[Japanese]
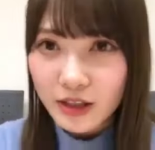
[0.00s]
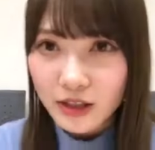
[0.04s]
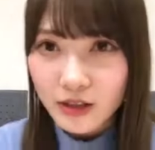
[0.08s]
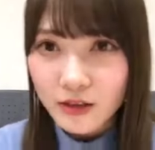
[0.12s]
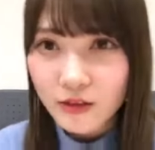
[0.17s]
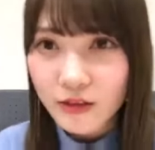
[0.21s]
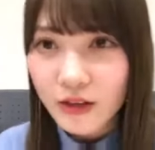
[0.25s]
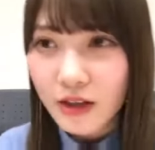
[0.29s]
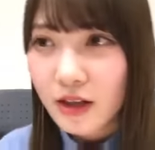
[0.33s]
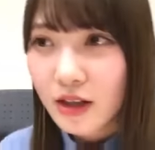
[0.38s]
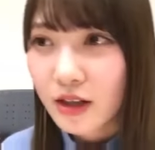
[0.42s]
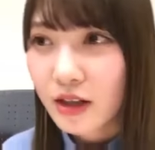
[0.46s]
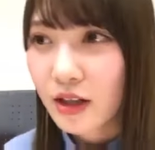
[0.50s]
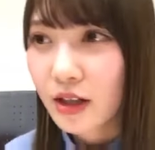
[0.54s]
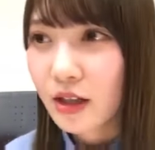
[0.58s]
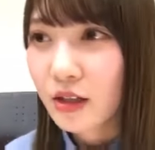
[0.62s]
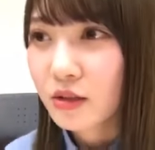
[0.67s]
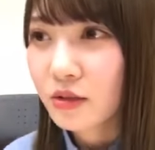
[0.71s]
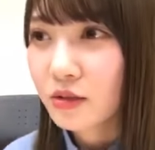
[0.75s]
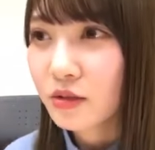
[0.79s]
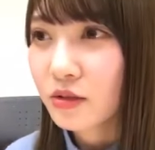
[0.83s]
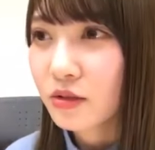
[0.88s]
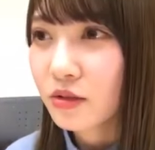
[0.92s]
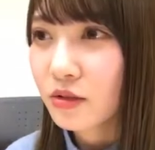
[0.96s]
ら焼きは
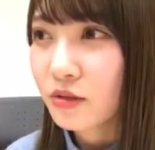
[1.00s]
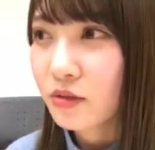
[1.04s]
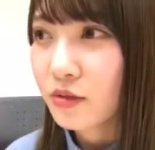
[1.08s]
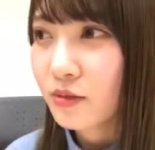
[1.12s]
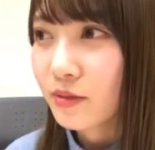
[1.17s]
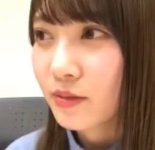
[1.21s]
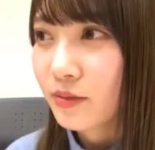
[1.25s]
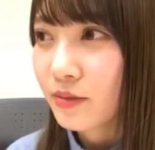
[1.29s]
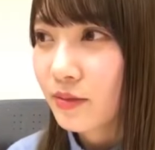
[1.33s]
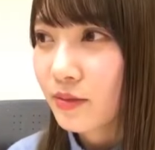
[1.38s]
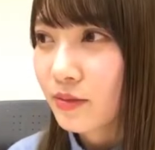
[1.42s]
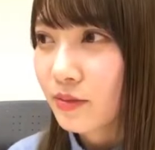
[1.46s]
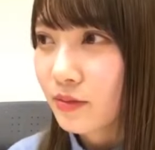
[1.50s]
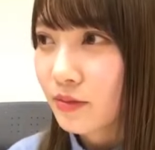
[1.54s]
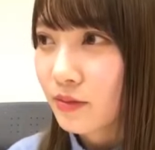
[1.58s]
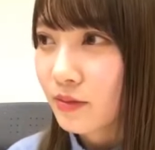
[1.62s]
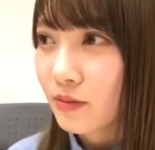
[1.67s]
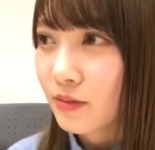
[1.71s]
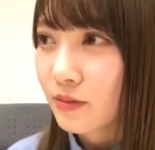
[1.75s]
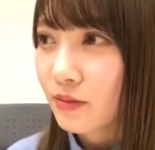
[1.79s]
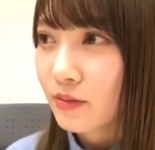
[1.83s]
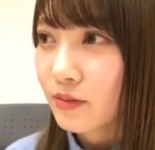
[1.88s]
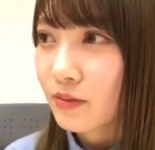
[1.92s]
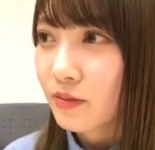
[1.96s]
あの
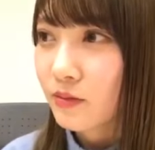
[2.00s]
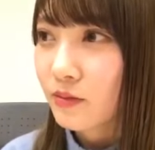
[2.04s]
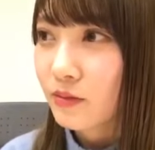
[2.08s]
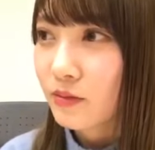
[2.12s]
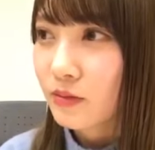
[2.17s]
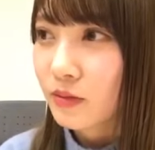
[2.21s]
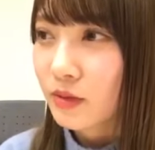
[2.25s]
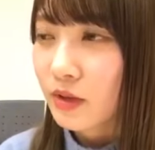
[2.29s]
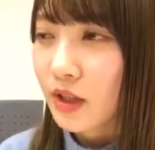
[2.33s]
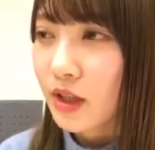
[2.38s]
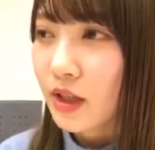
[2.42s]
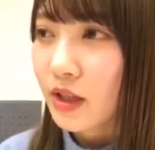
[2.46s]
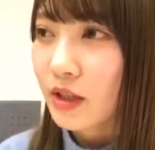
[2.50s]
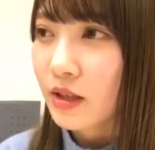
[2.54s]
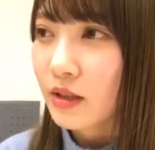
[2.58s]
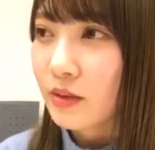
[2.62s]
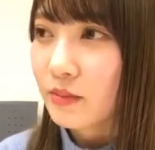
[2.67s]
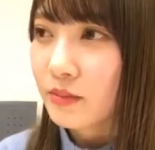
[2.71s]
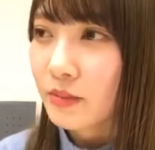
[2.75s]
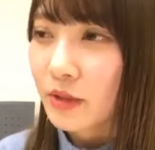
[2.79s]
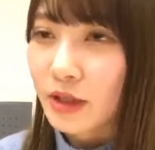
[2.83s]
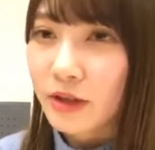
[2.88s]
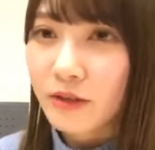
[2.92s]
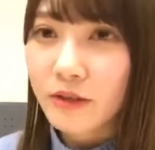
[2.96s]
ね、
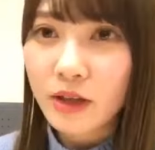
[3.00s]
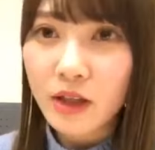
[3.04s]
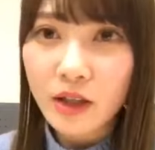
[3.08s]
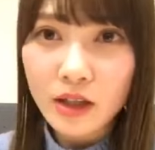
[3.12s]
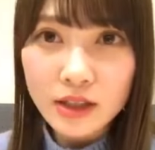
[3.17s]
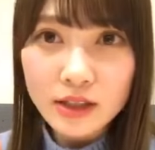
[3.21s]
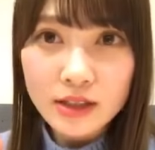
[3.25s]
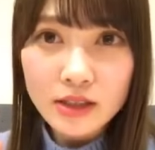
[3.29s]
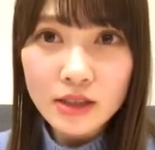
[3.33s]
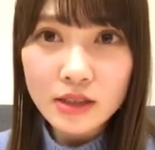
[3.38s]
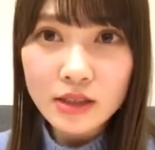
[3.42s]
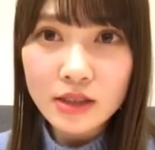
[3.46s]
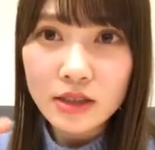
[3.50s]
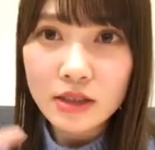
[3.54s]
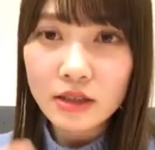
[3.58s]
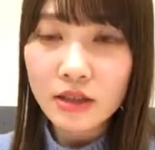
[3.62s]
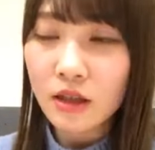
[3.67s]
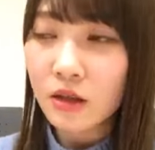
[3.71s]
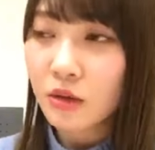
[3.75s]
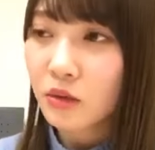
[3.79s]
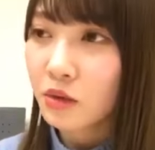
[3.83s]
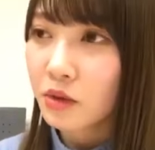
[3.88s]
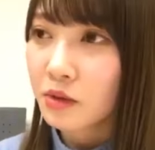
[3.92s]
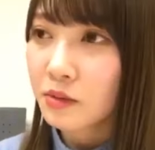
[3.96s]
前は一日
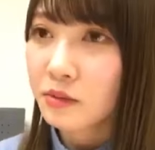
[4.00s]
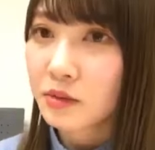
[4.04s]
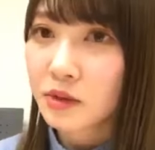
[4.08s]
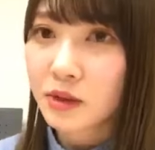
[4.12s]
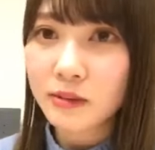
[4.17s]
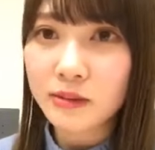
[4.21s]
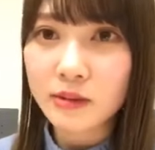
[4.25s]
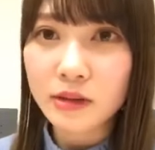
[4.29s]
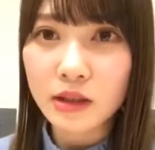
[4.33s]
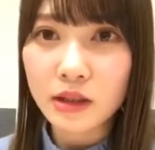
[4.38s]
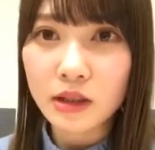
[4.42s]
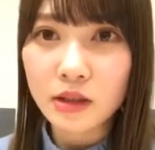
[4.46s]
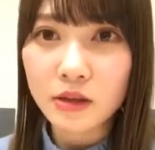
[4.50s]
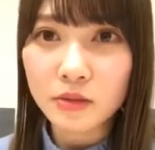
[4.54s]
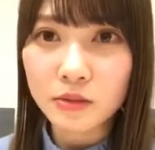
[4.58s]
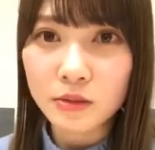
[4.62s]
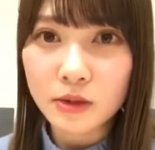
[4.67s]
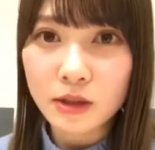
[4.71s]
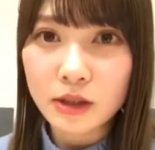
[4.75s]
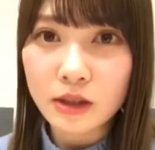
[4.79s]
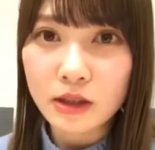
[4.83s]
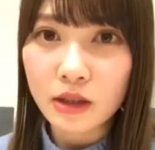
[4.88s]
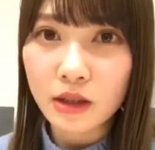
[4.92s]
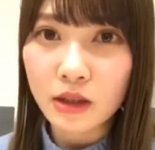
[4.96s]
何個でも食べていいと
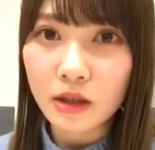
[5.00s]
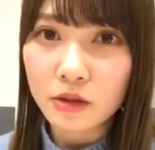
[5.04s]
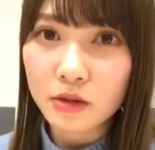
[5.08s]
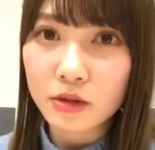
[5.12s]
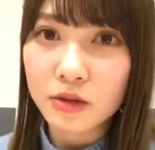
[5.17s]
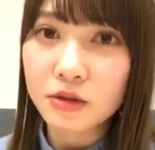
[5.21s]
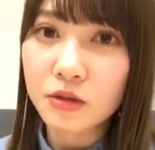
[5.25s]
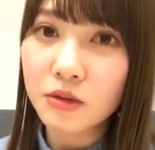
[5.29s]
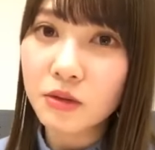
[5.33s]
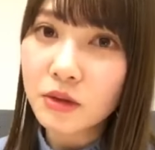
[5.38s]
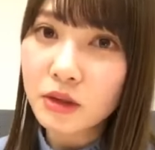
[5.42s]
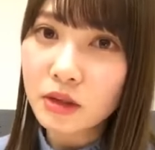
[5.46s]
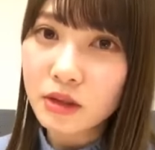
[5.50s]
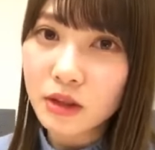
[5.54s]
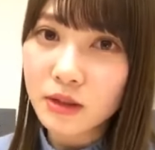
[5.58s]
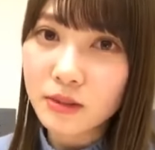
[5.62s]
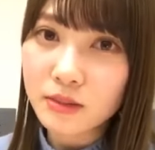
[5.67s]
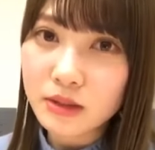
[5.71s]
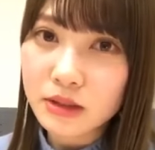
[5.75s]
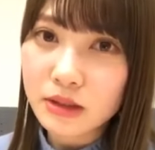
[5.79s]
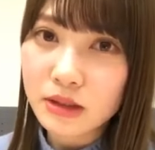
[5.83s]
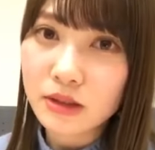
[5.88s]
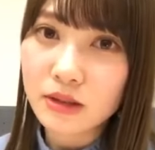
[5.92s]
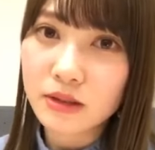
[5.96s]
思ってたけど、そんな
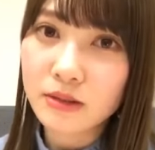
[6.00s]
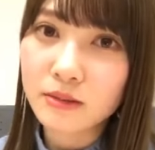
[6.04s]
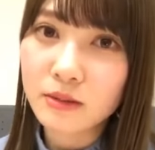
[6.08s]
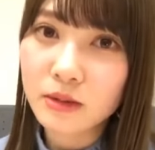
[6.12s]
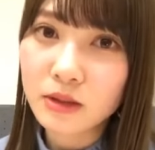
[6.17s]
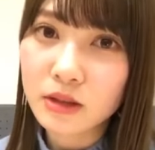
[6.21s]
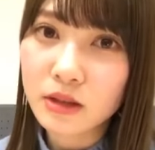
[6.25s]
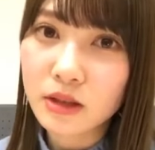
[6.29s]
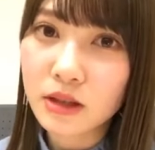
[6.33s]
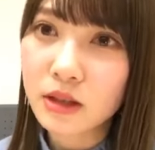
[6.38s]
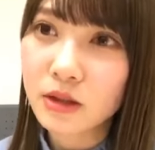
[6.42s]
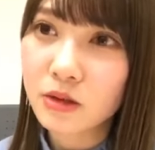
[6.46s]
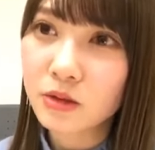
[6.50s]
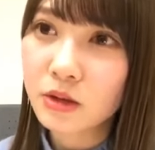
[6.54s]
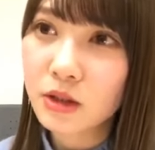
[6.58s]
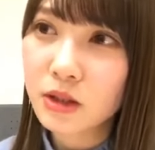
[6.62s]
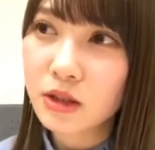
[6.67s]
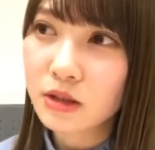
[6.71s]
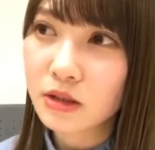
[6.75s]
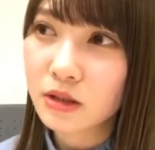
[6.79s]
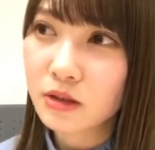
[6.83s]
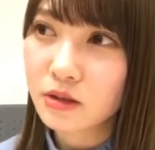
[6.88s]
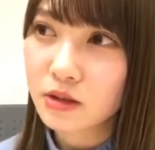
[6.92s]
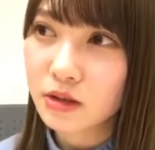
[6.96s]
食べちゃダメっての
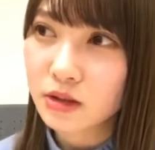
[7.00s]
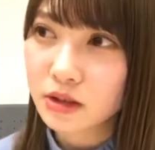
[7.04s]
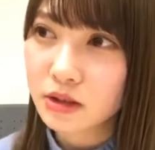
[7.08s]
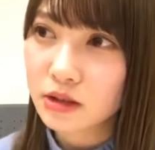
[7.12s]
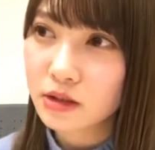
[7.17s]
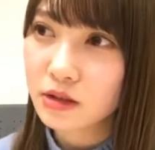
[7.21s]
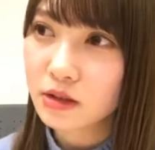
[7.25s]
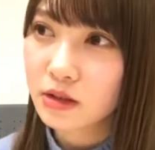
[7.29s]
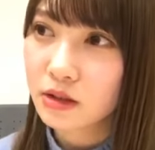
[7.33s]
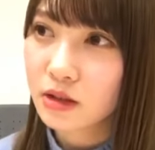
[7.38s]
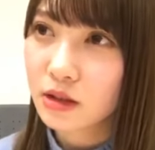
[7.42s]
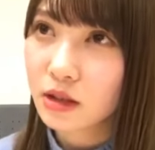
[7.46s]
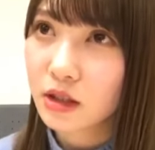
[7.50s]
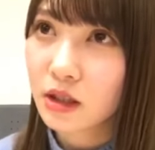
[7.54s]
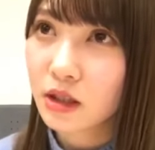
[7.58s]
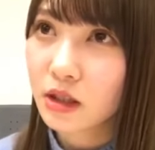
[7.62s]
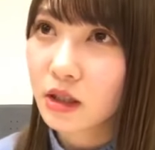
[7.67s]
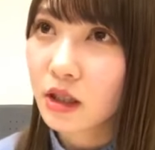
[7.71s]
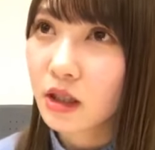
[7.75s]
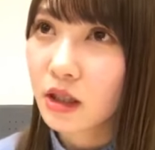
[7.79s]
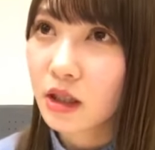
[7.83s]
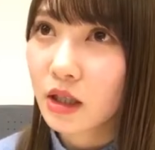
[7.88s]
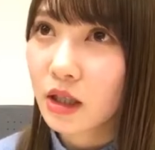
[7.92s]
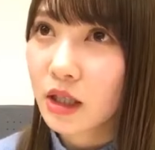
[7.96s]
りさんが教えてくれた
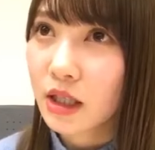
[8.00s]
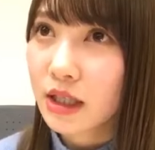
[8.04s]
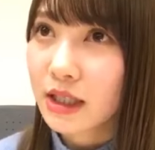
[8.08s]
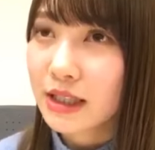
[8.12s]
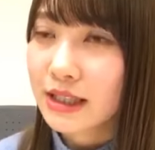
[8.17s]
から、